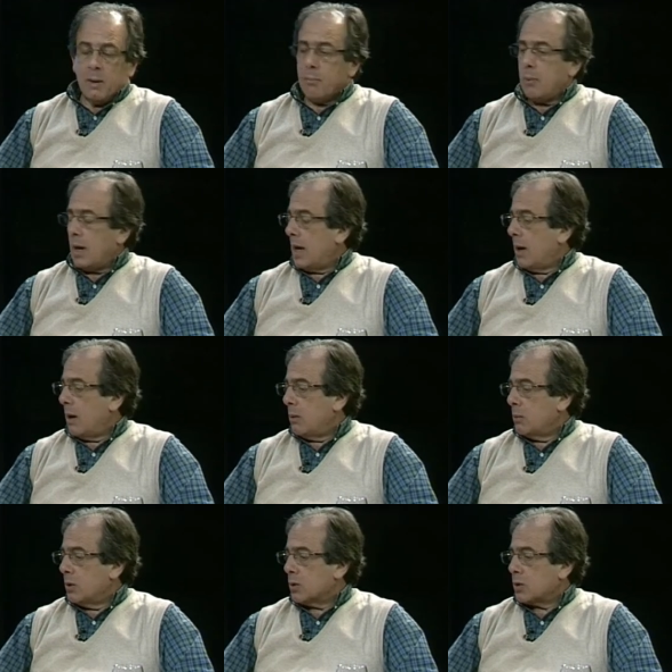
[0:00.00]

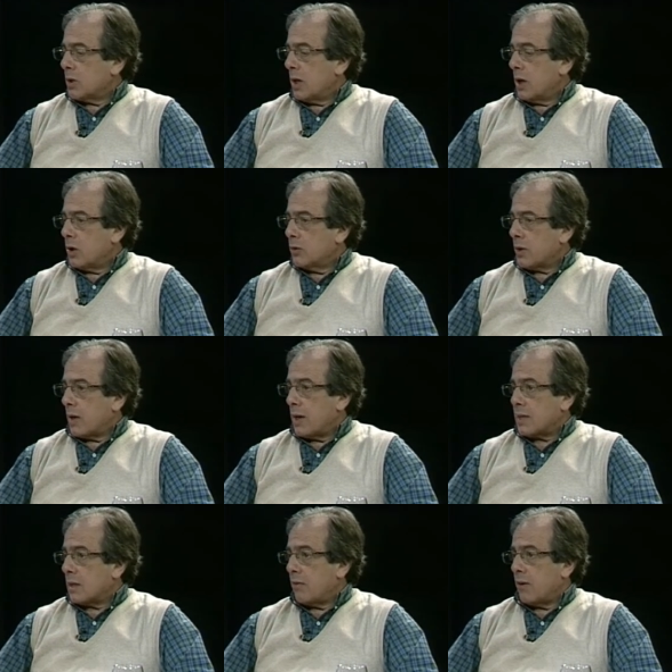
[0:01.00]
peleábamos en contra de
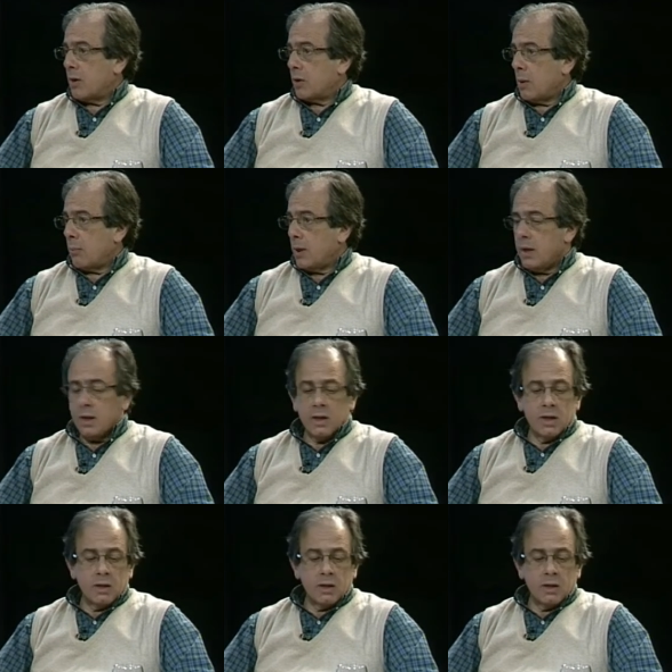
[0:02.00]
la CFJP,